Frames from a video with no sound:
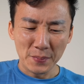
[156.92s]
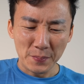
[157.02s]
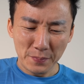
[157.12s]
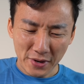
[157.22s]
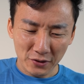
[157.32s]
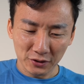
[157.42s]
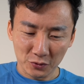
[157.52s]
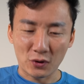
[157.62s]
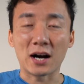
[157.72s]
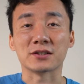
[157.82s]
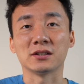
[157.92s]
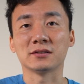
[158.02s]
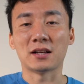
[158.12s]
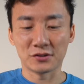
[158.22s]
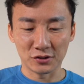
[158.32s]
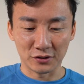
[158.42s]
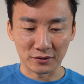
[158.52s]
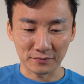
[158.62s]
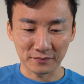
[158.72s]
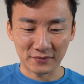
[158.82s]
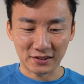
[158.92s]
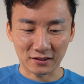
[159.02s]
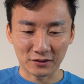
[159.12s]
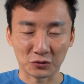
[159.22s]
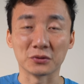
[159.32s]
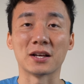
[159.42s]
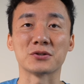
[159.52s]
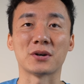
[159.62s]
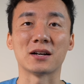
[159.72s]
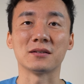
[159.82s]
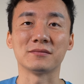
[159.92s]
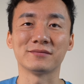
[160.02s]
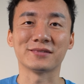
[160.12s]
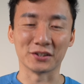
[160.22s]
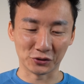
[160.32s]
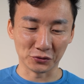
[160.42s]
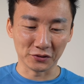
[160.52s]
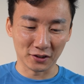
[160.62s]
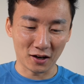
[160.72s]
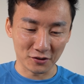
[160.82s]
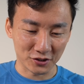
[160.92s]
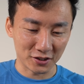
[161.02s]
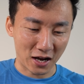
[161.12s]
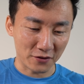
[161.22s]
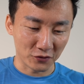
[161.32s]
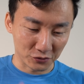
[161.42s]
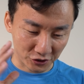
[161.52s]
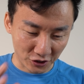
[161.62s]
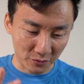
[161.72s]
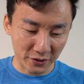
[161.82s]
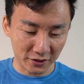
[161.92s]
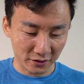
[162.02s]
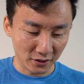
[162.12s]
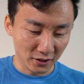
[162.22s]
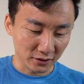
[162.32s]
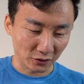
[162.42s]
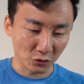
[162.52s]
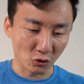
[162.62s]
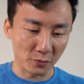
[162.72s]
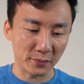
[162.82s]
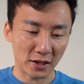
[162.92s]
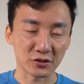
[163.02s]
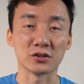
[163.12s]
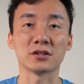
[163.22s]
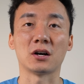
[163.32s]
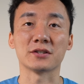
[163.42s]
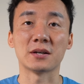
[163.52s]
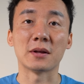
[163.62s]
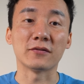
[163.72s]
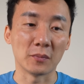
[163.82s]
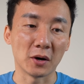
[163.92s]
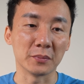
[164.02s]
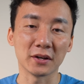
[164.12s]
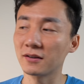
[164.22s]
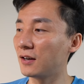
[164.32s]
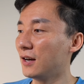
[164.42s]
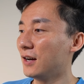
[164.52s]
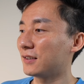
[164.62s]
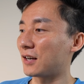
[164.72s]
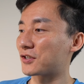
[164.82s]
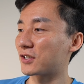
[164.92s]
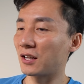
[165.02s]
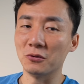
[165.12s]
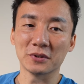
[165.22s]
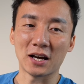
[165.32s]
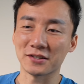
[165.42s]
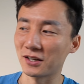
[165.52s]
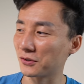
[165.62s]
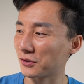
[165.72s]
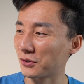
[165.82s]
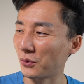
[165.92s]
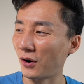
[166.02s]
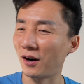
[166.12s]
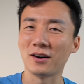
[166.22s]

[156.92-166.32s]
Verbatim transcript: 没有那么夸张，但是总体来说还是挺舒服的啊。这是 iPhone 十二 mini， 等会儿我们把它设置好，先来放旁边。那接下来我们开箱的就是哇，